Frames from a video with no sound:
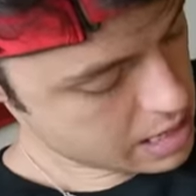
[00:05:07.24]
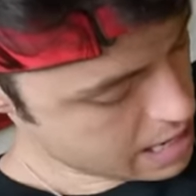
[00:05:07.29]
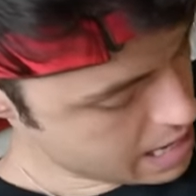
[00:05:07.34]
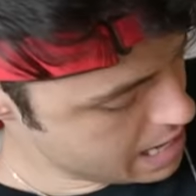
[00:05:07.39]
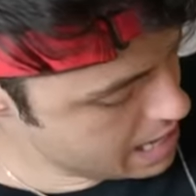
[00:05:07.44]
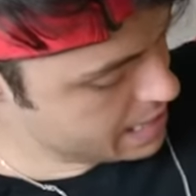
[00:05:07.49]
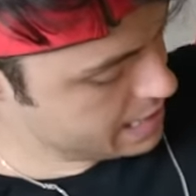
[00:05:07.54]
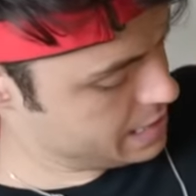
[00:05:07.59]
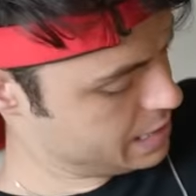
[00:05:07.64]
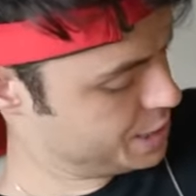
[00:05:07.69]

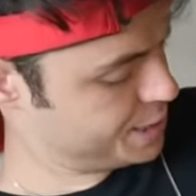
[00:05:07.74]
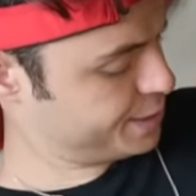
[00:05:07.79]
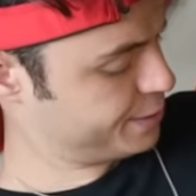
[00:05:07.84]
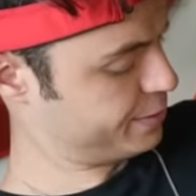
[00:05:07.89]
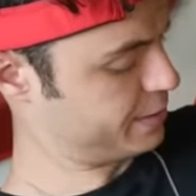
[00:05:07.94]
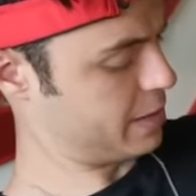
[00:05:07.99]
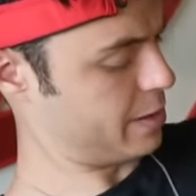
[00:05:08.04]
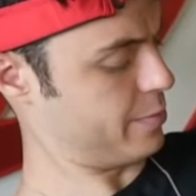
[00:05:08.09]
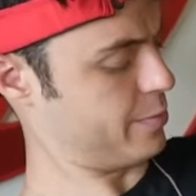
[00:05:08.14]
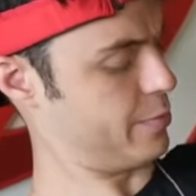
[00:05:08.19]
Ai, deixa eu
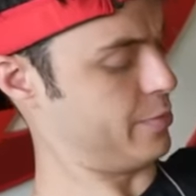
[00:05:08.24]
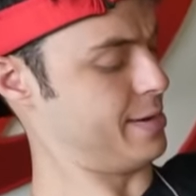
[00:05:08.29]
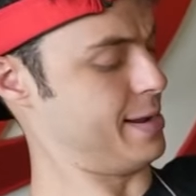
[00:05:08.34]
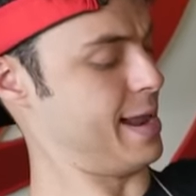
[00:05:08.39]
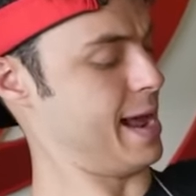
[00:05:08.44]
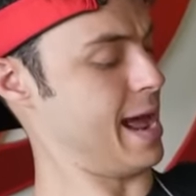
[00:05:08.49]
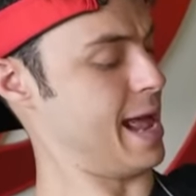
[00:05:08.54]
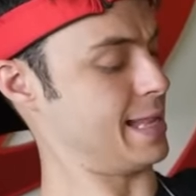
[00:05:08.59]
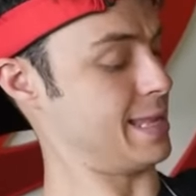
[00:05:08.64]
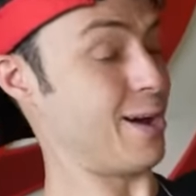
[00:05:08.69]
dar uma
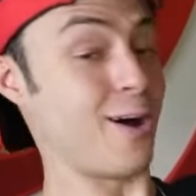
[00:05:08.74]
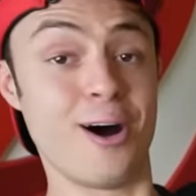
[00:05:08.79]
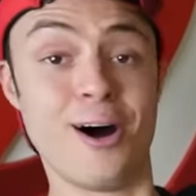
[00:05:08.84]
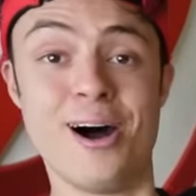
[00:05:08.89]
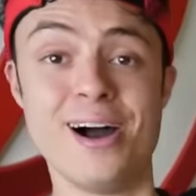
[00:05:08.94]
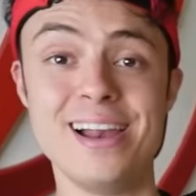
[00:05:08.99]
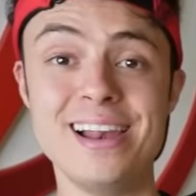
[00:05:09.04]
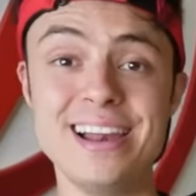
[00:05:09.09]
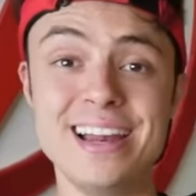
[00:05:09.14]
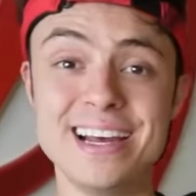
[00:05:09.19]
olhada.
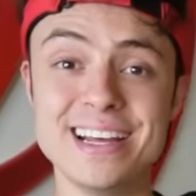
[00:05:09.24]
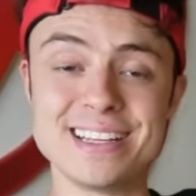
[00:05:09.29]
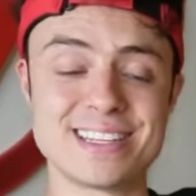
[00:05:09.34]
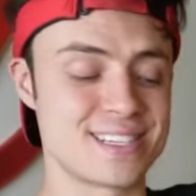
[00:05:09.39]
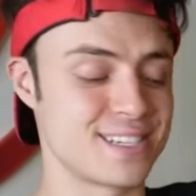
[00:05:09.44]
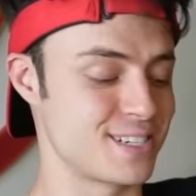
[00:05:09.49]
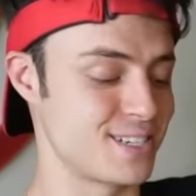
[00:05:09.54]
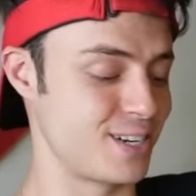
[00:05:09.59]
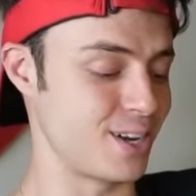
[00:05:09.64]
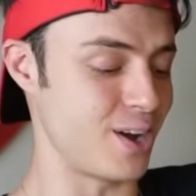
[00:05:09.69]
Olha
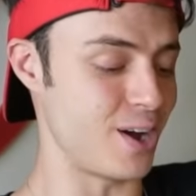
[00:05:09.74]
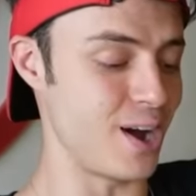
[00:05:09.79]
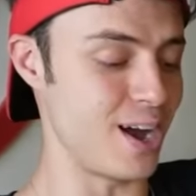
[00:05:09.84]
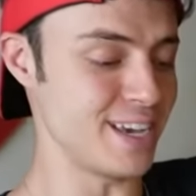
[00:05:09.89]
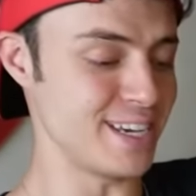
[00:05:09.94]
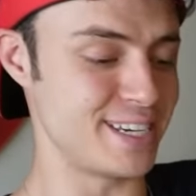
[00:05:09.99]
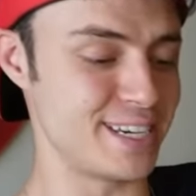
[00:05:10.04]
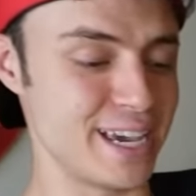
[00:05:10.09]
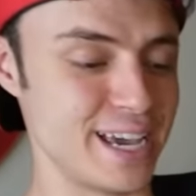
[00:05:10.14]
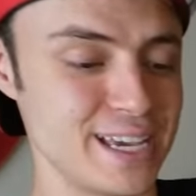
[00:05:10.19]

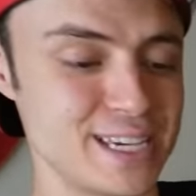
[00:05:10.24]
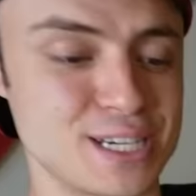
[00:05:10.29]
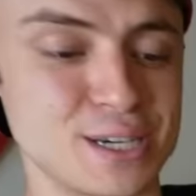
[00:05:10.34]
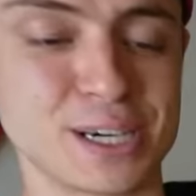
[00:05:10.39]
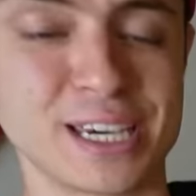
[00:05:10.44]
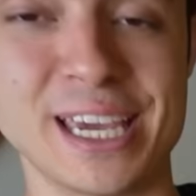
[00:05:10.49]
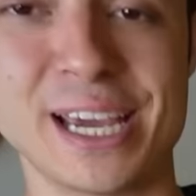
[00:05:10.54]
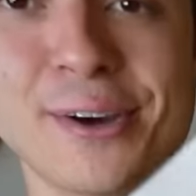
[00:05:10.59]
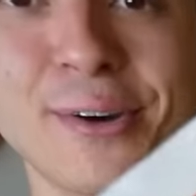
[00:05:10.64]
só, gente, que